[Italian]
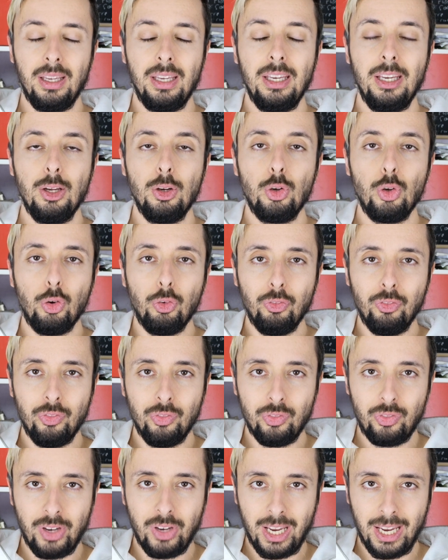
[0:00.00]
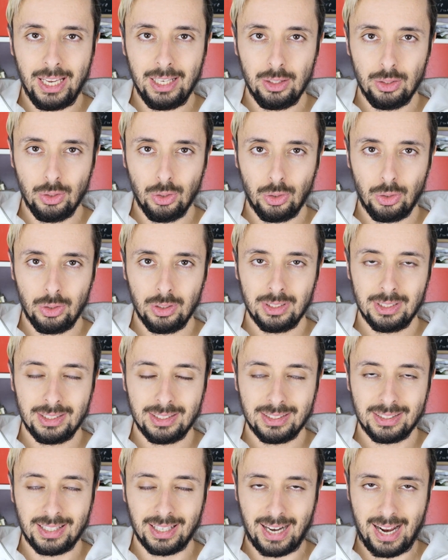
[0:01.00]
Io non vedo
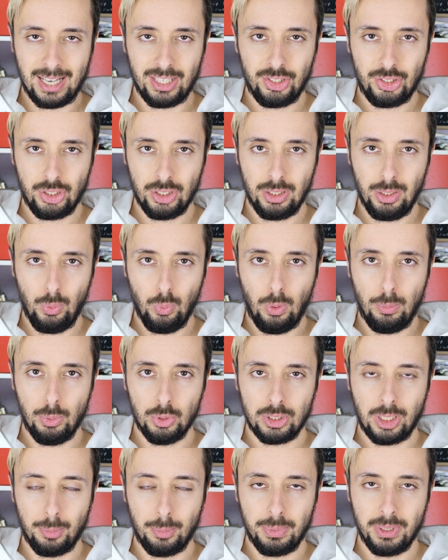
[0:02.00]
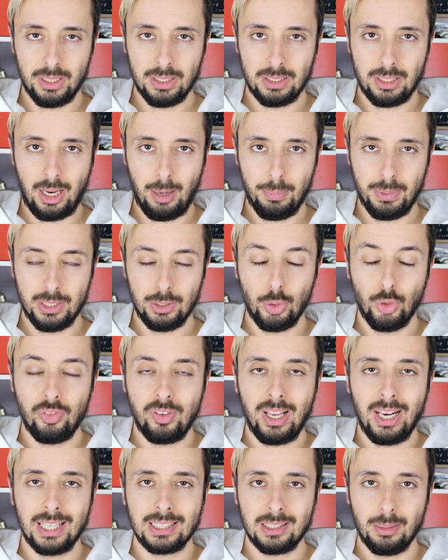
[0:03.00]
traccia dell'uomo sapiens sapiens.
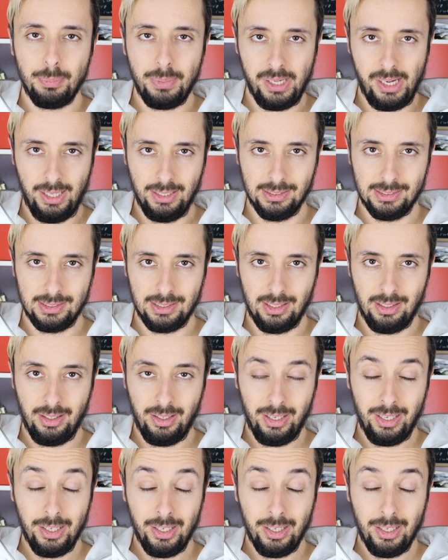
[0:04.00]
Dov'è la sapienza?